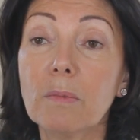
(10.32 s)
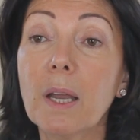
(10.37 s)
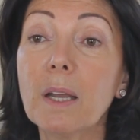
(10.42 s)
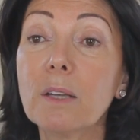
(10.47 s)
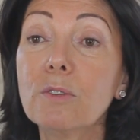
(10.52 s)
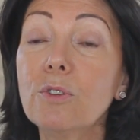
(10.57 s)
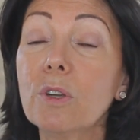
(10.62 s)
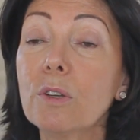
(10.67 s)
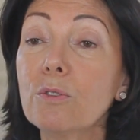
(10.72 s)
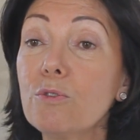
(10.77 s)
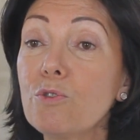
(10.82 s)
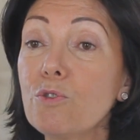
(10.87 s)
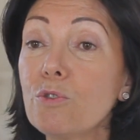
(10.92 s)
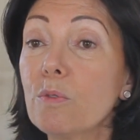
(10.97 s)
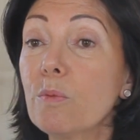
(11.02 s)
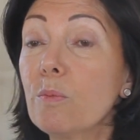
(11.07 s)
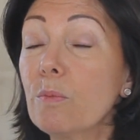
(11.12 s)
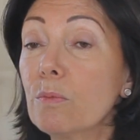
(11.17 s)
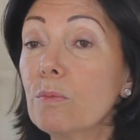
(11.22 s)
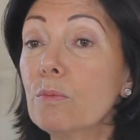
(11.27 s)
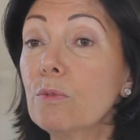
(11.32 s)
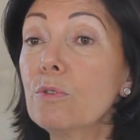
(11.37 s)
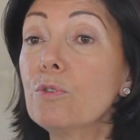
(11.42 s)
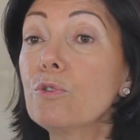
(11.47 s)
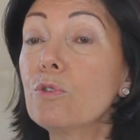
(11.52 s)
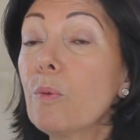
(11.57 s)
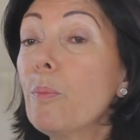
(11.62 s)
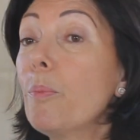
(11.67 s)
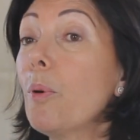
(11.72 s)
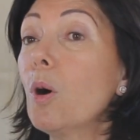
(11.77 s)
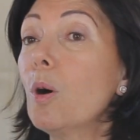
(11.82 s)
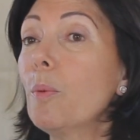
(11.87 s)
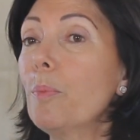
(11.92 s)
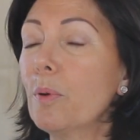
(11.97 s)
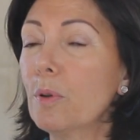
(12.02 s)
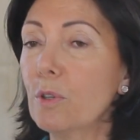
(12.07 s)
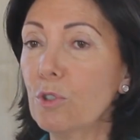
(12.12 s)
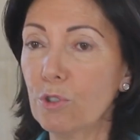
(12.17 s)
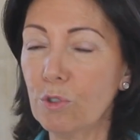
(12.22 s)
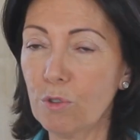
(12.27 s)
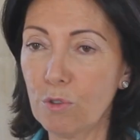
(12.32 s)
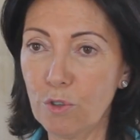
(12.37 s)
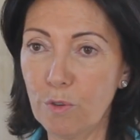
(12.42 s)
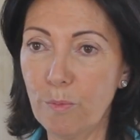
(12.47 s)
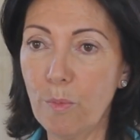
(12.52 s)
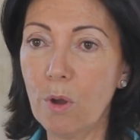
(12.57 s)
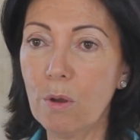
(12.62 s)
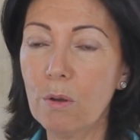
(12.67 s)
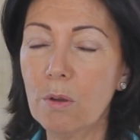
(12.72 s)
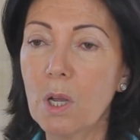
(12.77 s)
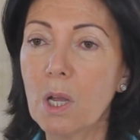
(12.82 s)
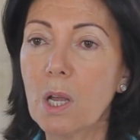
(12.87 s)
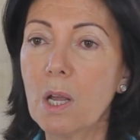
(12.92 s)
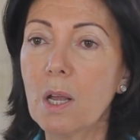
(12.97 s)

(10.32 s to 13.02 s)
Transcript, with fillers: acteur de son, de son propre changement.